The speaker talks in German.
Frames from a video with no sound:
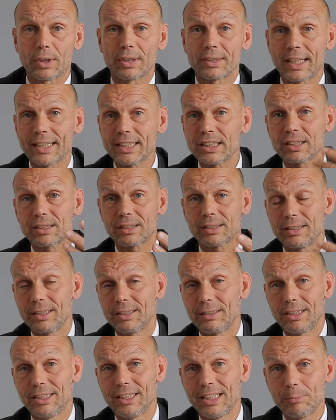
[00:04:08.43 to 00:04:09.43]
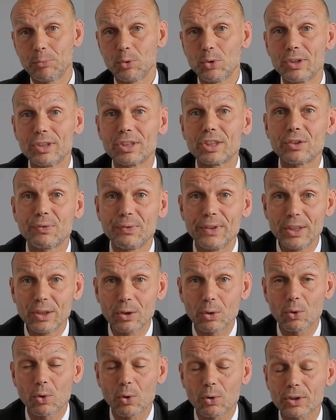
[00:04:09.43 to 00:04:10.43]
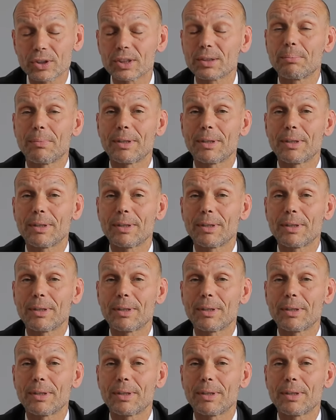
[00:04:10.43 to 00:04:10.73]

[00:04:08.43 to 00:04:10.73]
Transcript: Das heißt, indem du dieses Video guckst,